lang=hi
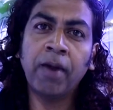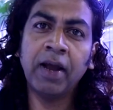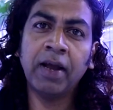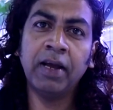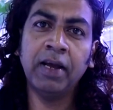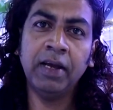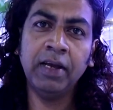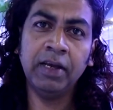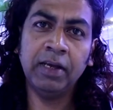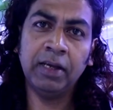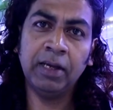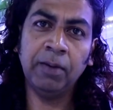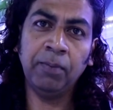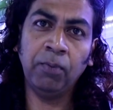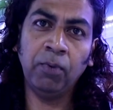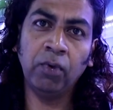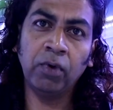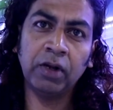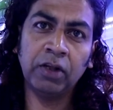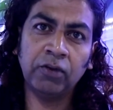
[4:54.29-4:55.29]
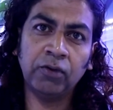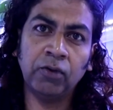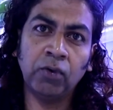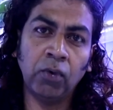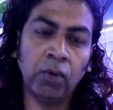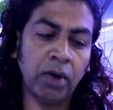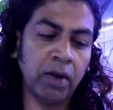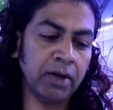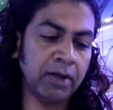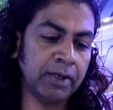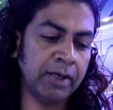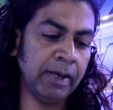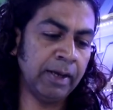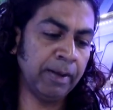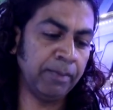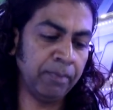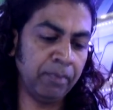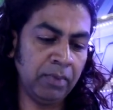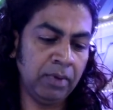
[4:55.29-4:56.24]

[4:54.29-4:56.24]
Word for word: बैंक है ये पूरे सोलर के